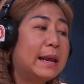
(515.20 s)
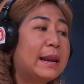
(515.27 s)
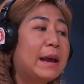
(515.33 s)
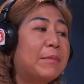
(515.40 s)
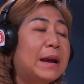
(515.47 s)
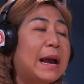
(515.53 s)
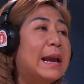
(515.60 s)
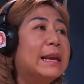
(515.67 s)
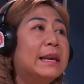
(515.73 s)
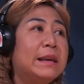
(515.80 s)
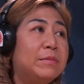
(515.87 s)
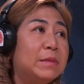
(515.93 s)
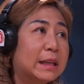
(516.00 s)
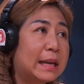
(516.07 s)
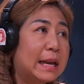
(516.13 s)
แนะนำไกล
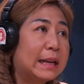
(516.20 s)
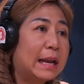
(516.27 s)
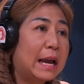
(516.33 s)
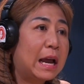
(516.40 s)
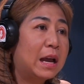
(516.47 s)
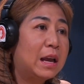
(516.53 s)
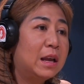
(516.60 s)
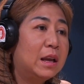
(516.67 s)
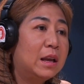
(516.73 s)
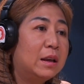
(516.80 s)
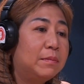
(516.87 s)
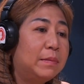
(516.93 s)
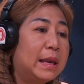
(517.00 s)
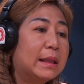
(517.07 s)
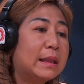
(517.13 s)
กี้เหมือนกันค่ะ
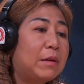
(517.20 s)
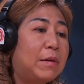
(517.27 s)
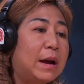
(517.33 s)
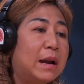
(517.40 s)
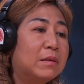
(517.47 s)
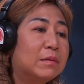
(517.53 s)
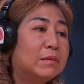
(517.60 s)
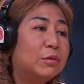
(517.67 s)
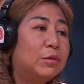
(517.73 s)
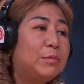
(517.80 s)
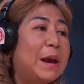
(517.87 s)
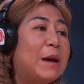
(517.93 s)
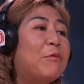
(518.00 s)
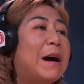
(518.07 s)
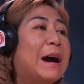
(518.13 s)
เพียงแต่ว่าคุณ
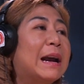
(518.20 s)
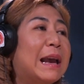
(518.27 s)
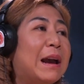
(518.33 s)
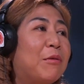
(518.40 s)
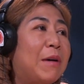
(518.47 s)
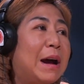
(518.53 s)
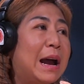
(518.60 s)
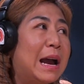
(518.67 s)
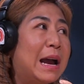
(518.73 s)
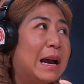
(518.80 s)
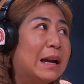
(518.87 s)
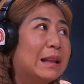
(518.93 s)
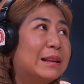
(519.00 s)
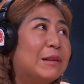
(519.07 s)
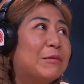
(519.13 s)
แม่หวังแค่ว่า
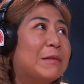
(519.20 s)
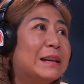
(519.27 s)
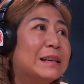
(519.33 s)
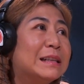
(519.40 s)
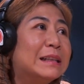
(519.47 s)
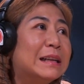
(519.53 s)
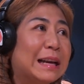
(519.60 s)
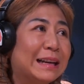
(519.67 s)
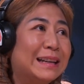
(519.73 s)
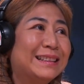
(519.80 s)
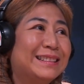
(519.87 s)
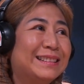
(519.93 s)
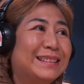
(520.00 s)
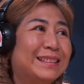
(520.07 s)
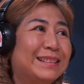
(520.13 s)
สักวันหนึ่งอะ
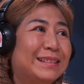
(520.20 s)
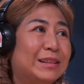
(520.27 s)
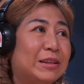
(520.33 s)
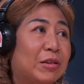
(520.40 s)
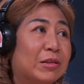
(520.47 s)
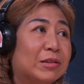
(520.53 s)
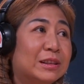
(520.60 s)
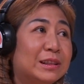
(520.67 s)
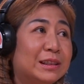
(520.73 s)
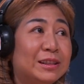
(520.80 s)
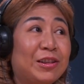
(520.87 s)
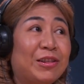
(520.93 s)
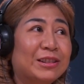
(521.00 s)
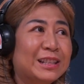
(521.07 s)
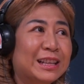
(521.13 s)
น้อง
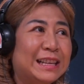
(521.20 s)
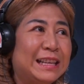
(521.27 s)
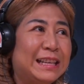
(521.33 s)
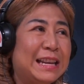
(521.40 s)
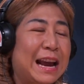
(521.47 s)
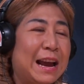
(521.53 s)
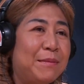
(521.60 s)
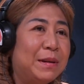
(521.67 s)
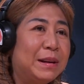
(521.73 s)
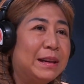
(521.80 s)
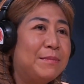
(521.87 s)
น้องจะคิดได้เหมือน